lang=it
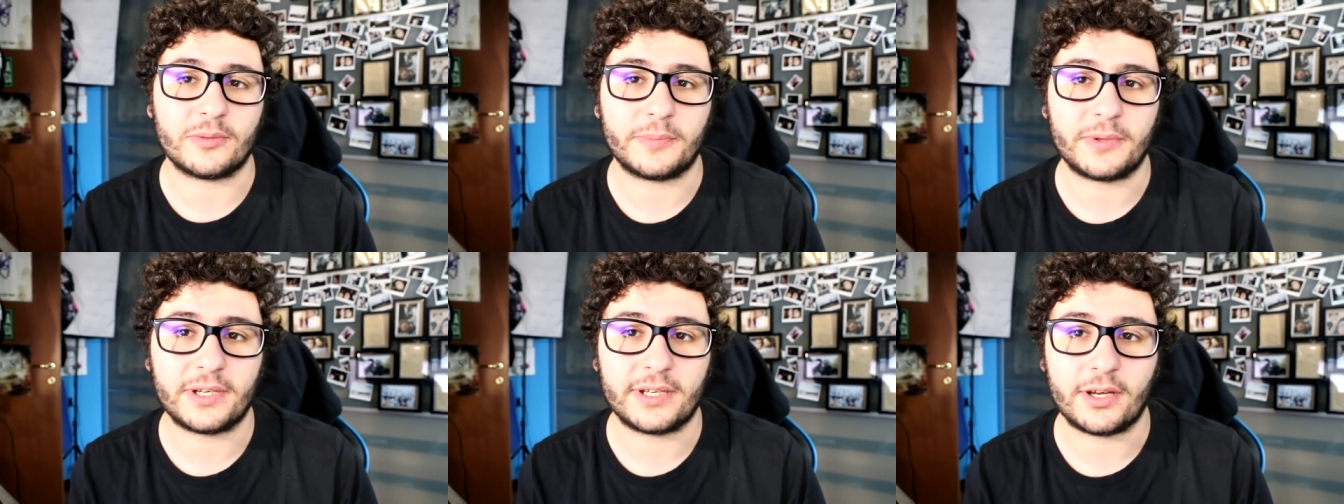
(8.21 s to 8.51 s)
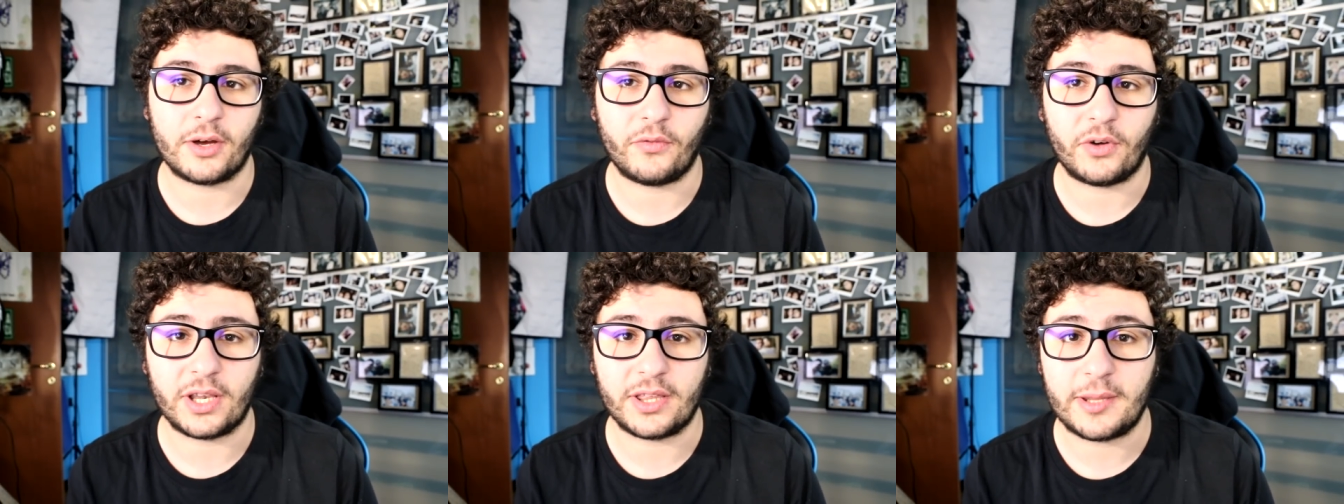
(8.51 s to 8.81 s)

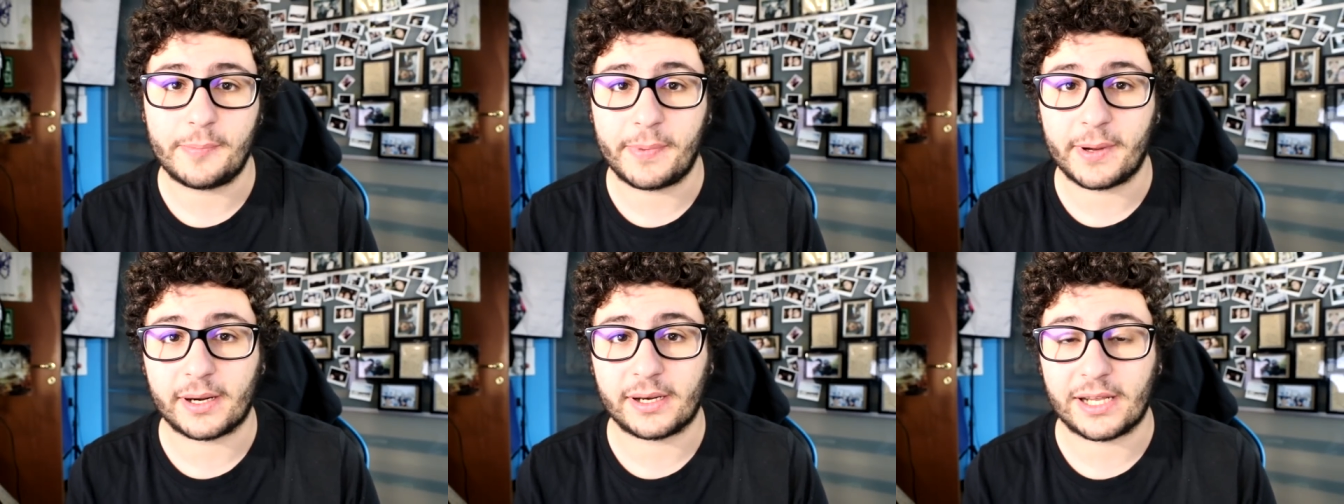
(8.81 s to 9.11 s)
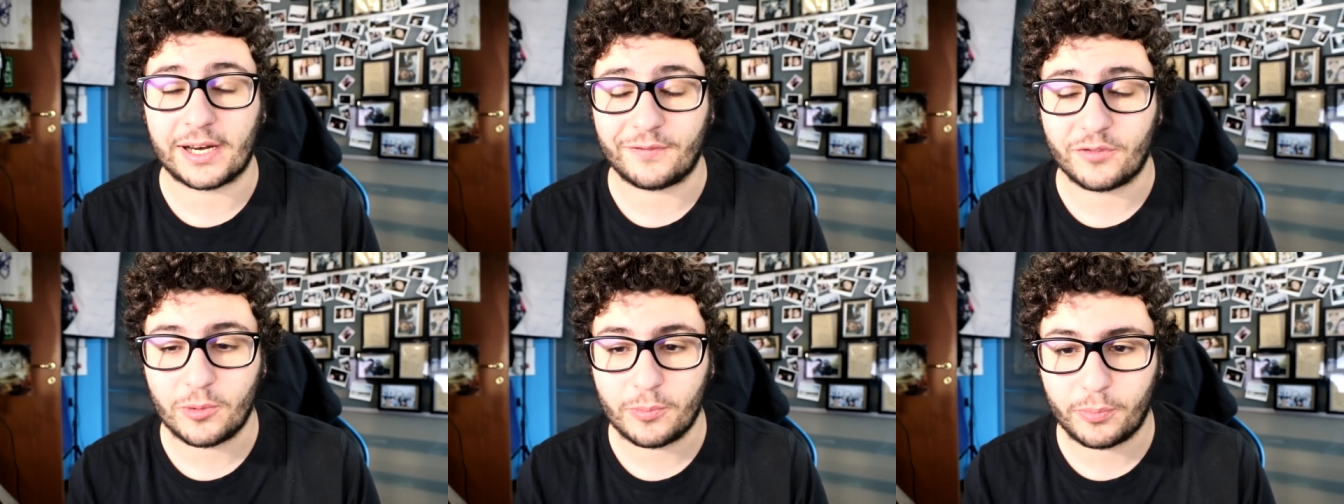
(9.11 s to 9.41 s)
perché ho voglia di
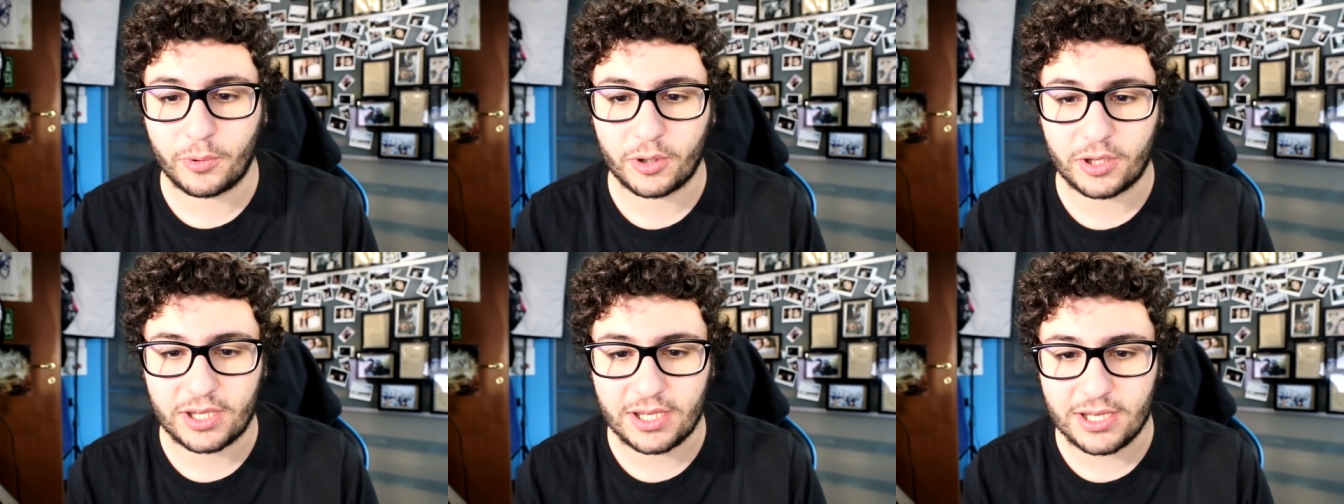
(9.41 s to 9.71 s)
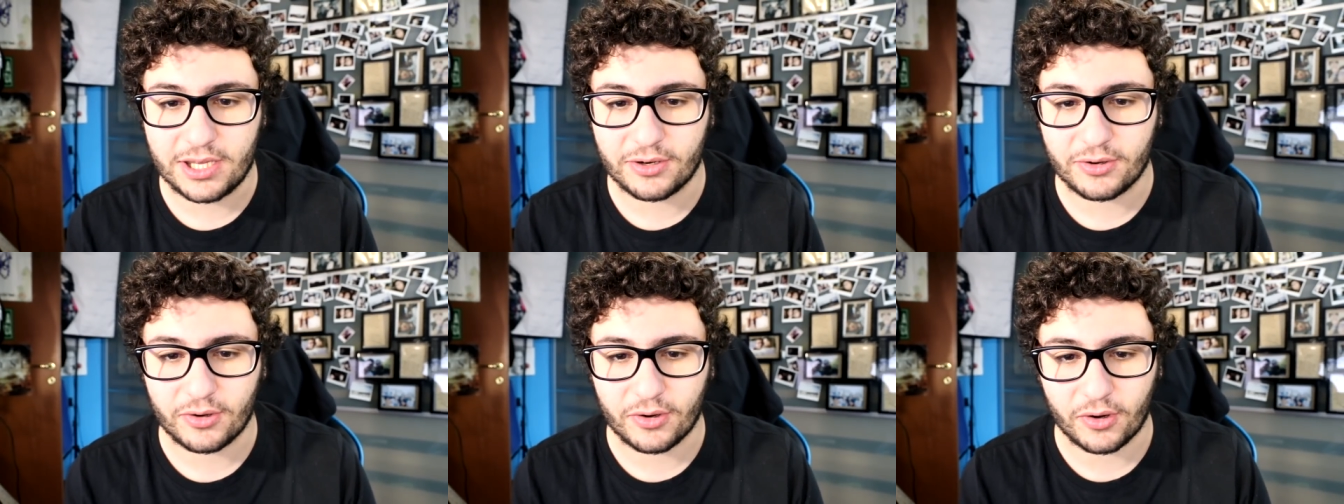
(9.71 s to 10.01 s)
parlarvi un
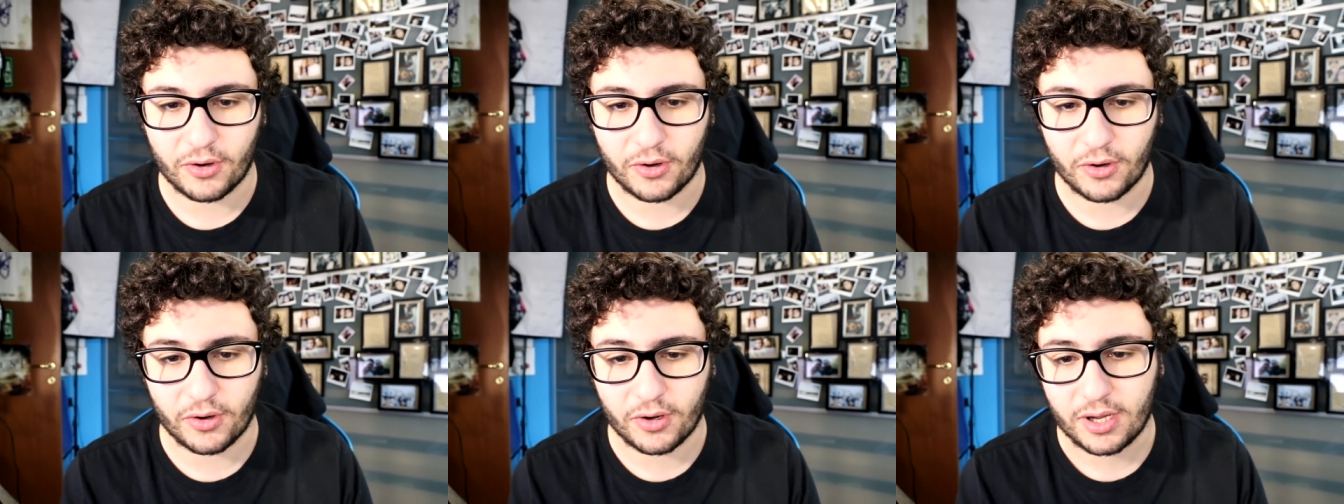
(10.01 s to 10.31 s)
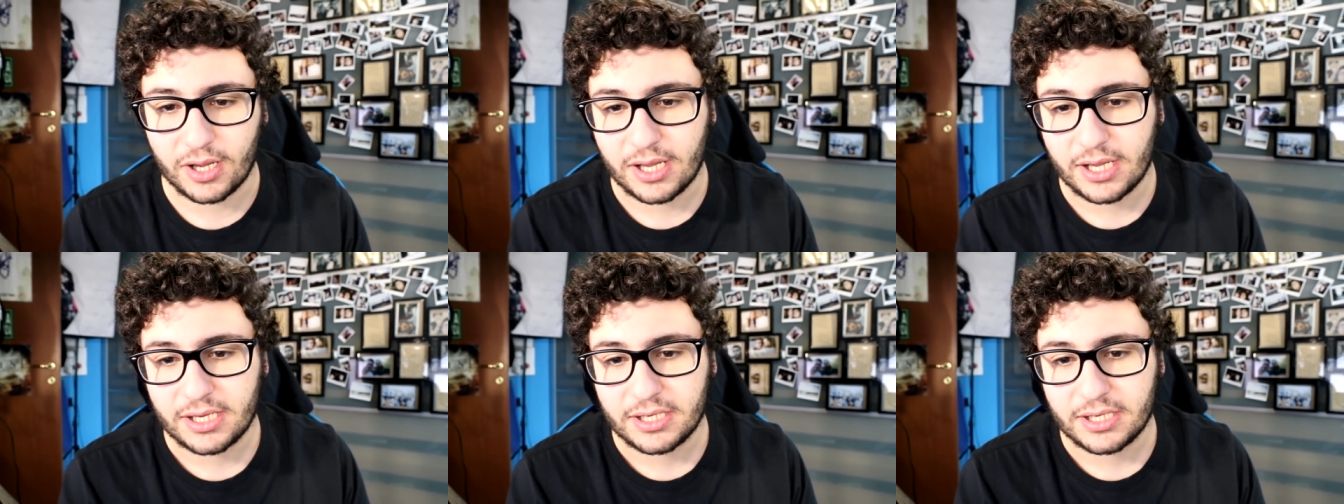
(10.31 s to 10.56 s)
pochino